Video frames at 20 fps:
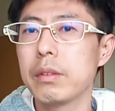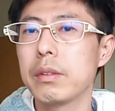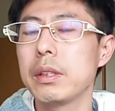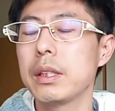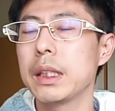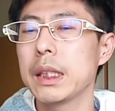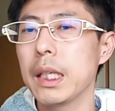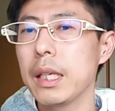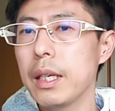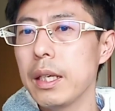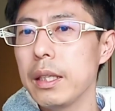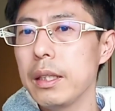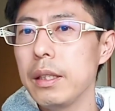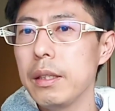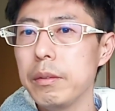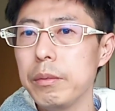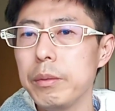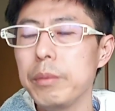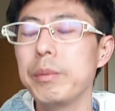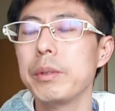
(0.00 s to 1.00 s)
くっつけられ
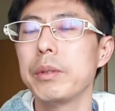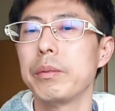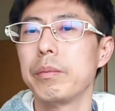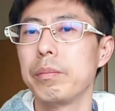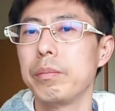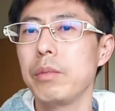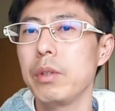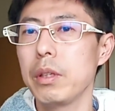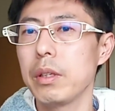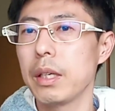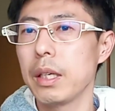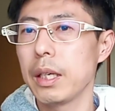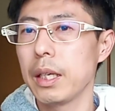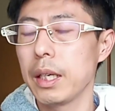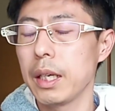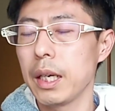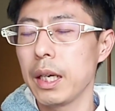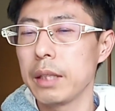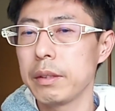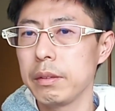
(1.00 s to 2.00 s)
てる部分も
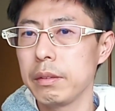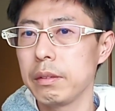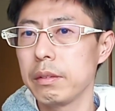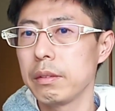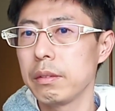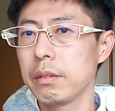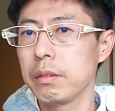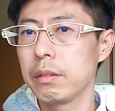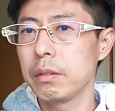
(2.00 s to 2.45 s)
ある。